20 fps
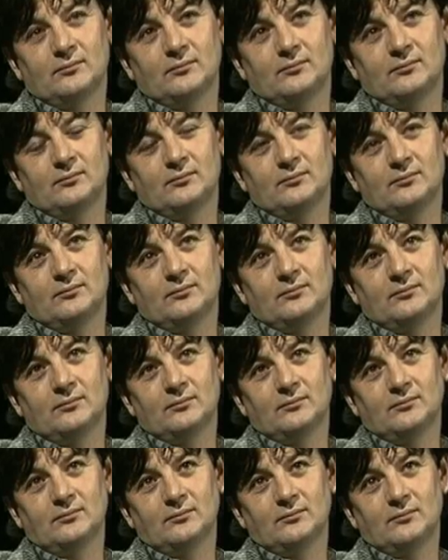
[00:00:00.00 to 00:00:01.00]
der
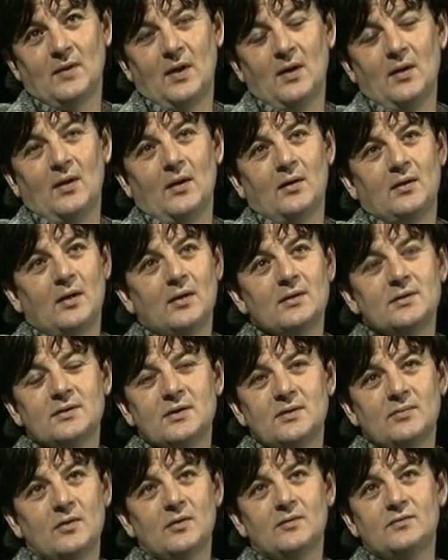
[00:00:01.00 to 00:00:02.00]
Skepsis? Na, ich
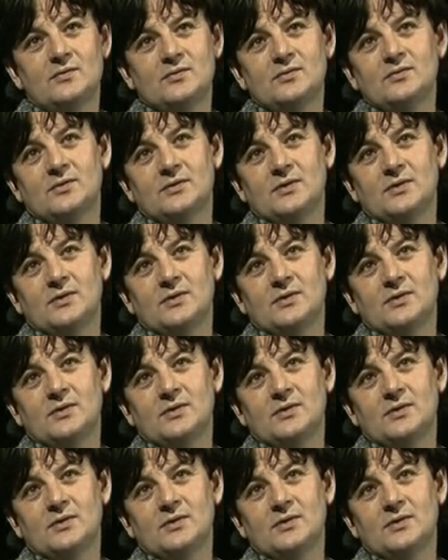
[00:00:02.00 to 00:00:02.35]
gebe offen zu,